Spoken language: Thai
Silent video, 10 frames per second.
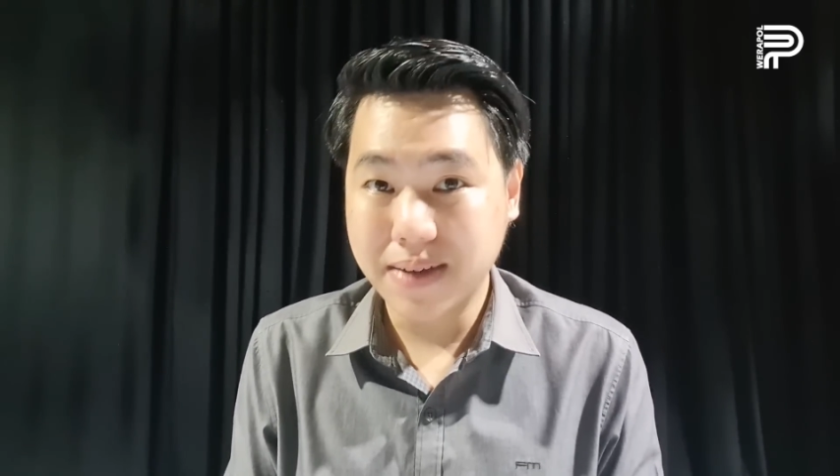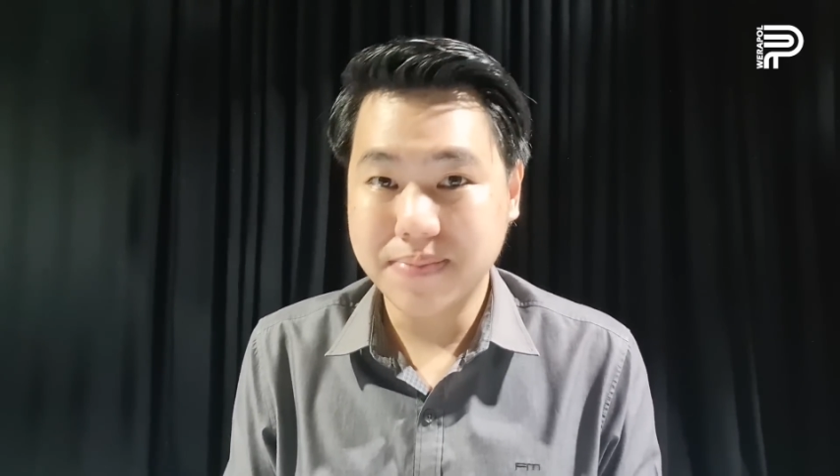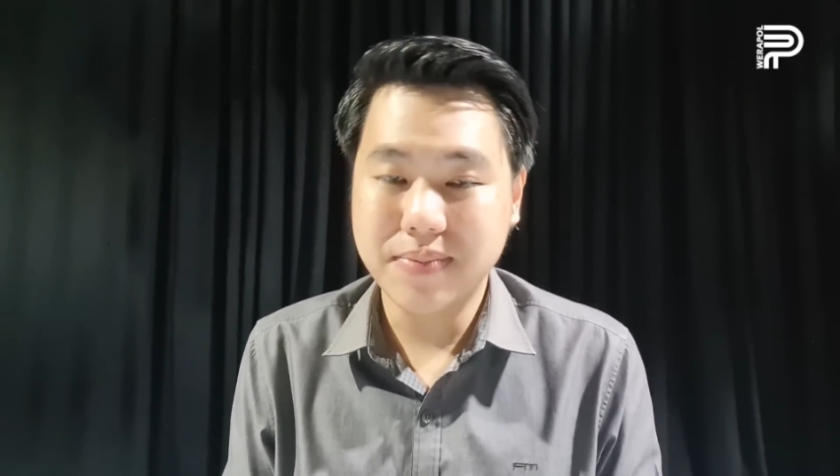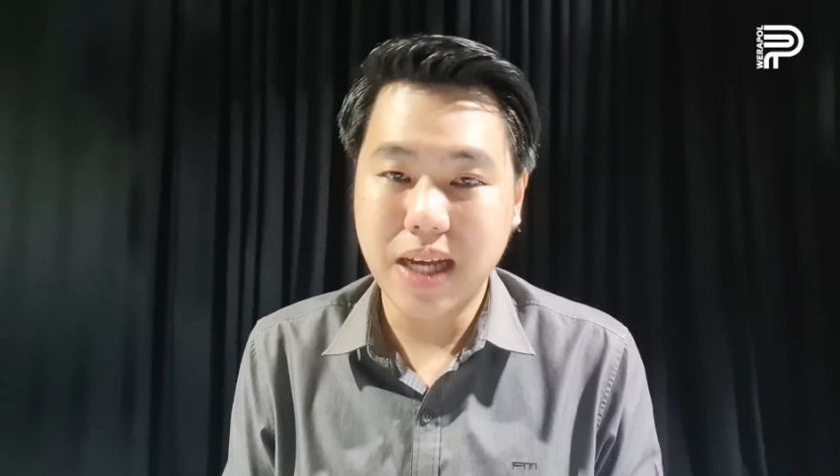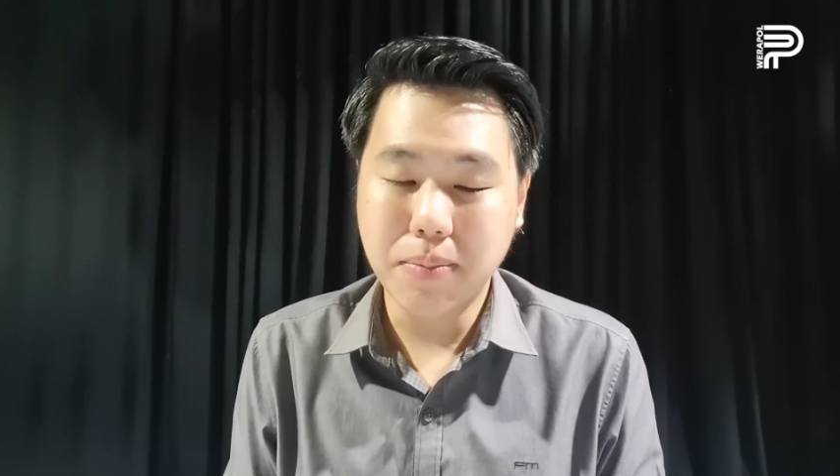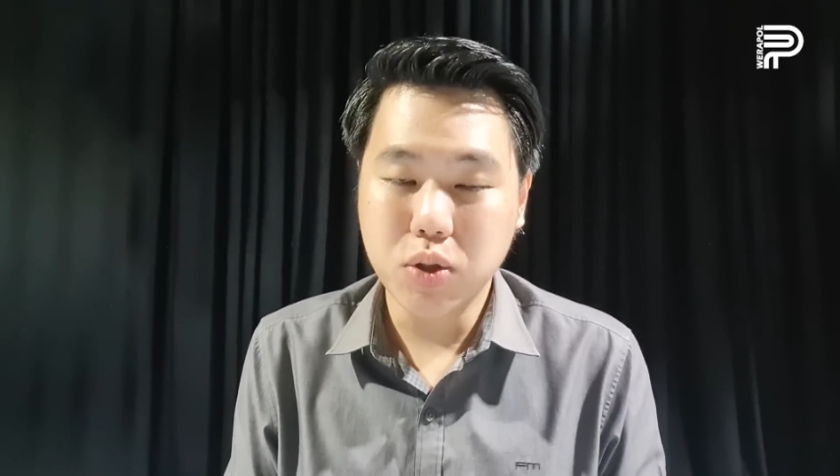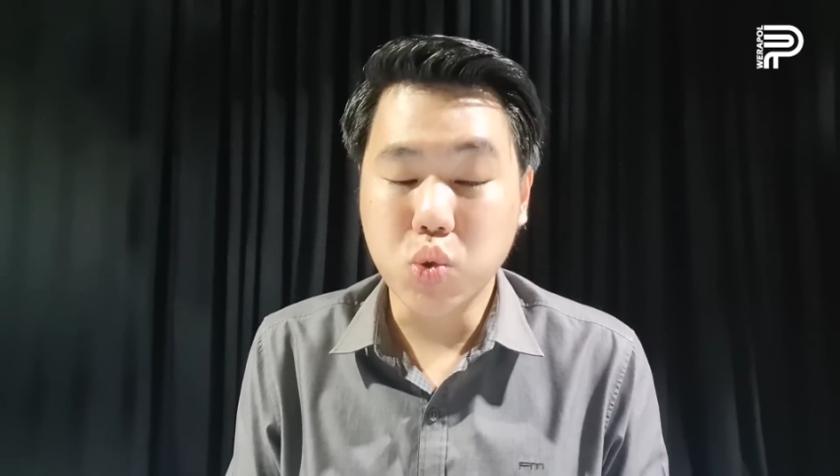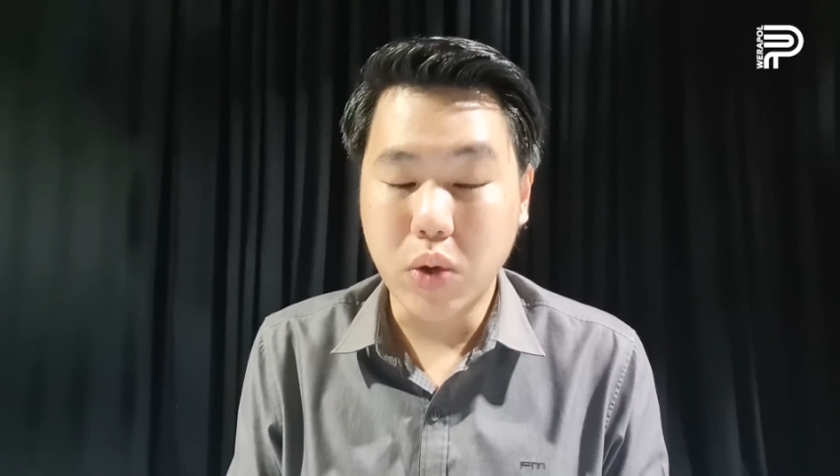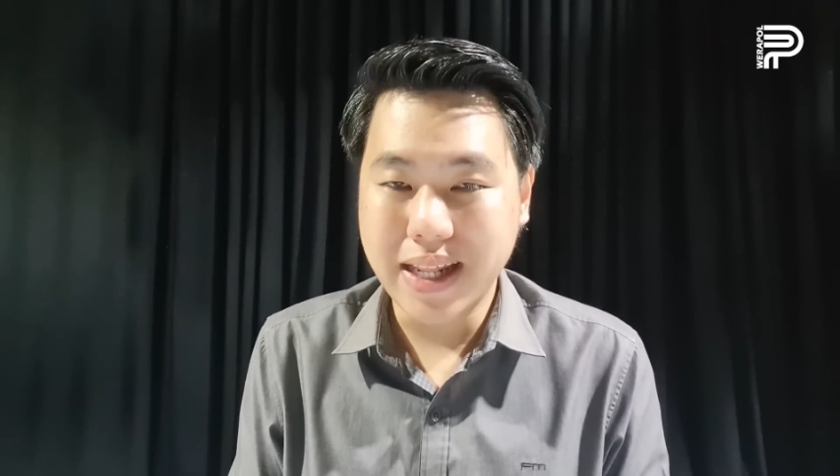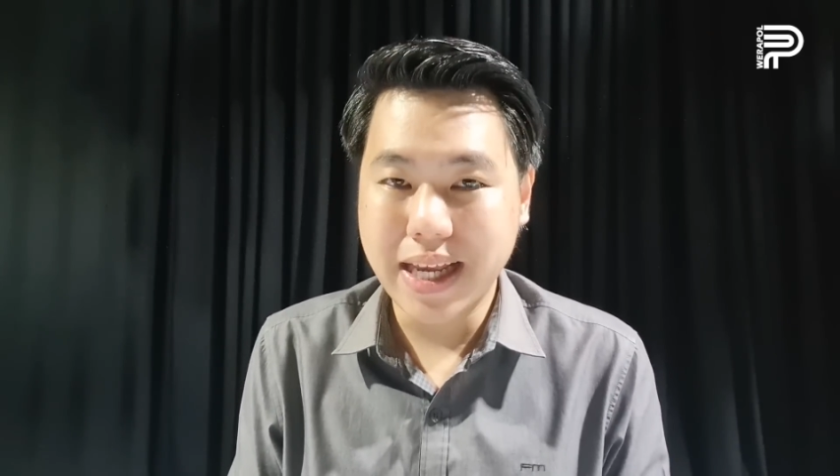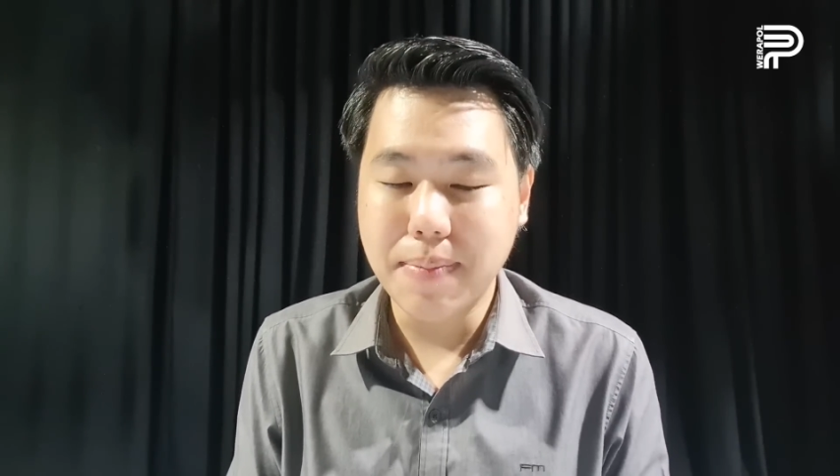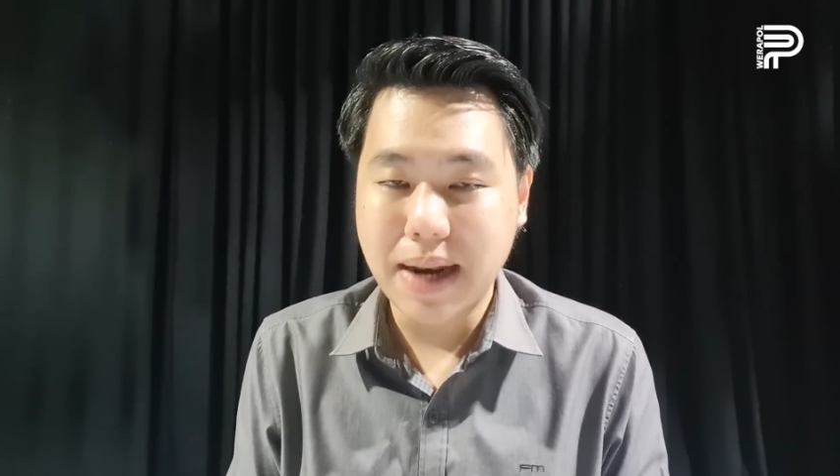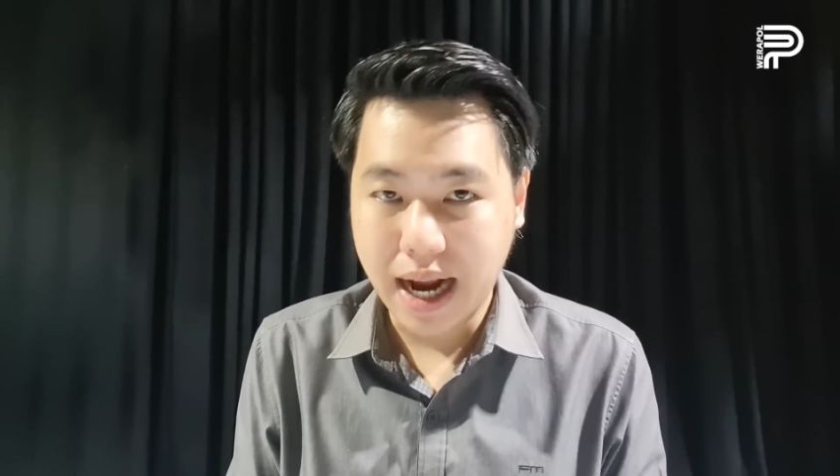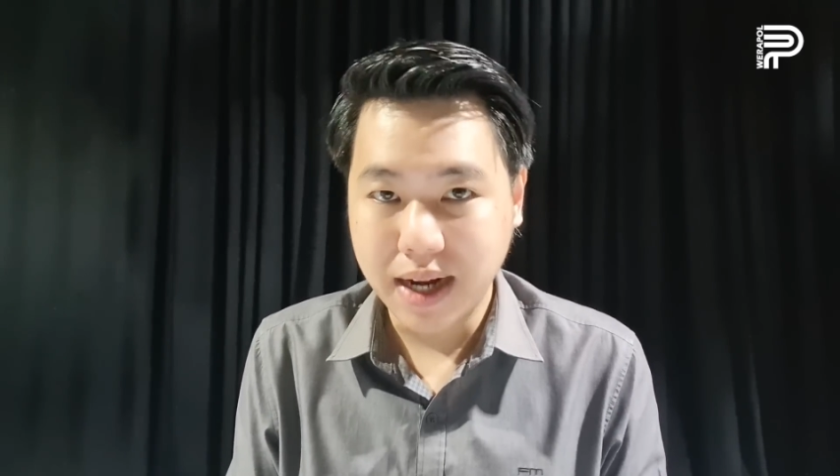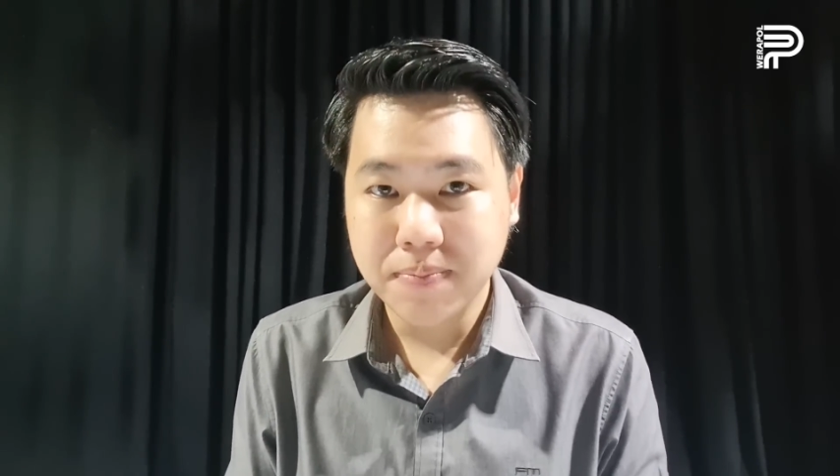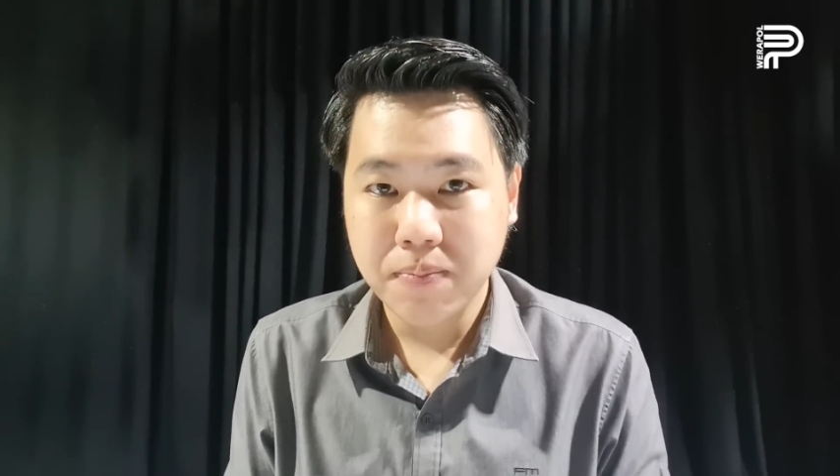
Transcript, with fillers: กนะครับมันต้องตัว เอ ที เค เป็นหลัก